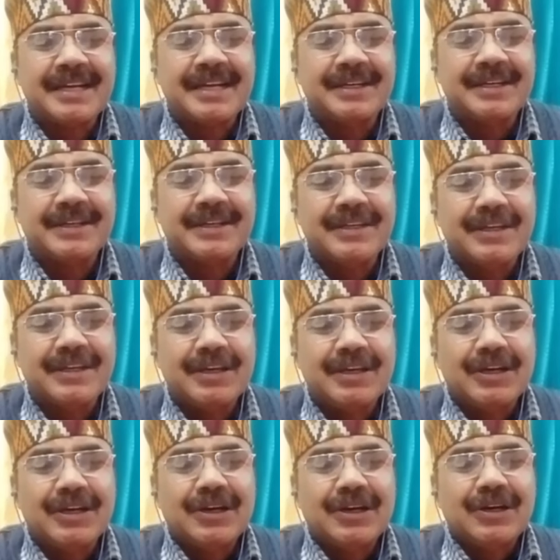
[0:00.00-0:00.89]
तो
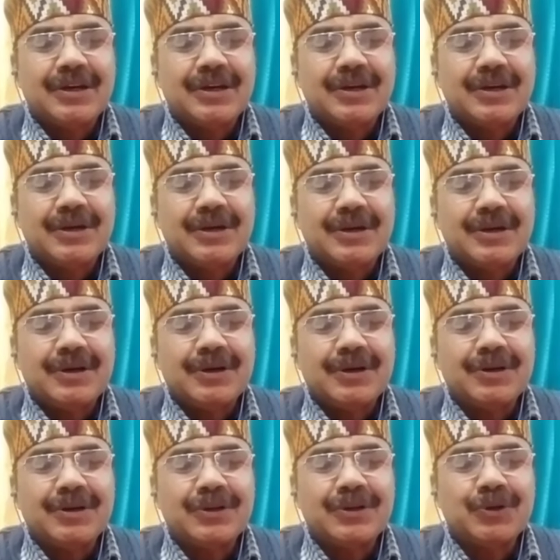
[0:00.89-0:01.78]
घर
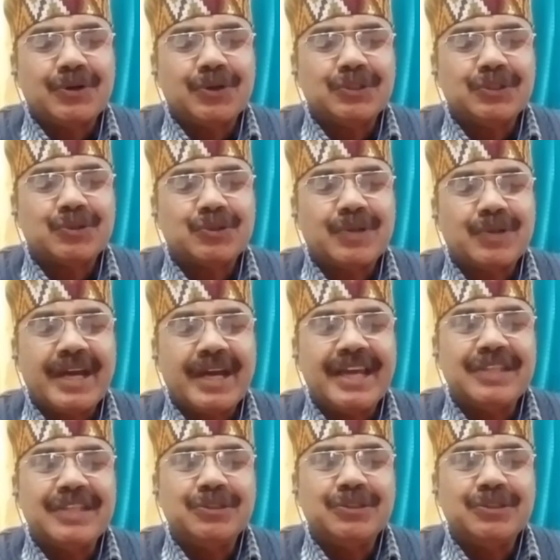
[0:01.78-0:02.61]
वाली प्रभारी रख